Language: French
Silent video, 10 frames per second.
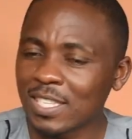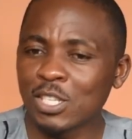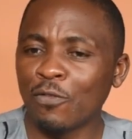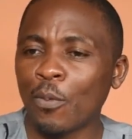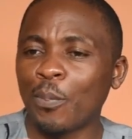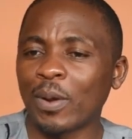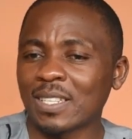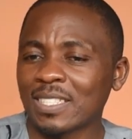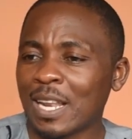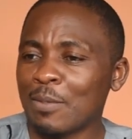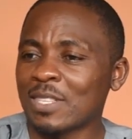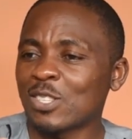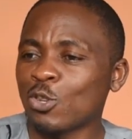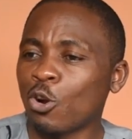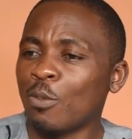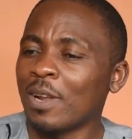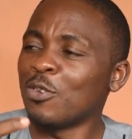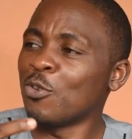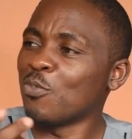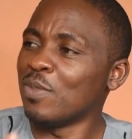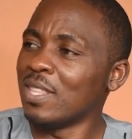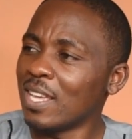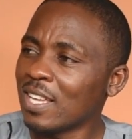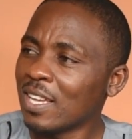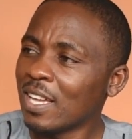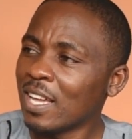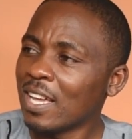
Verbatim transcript: Et s'il faut présenter la méditation comme l'art de ruminer,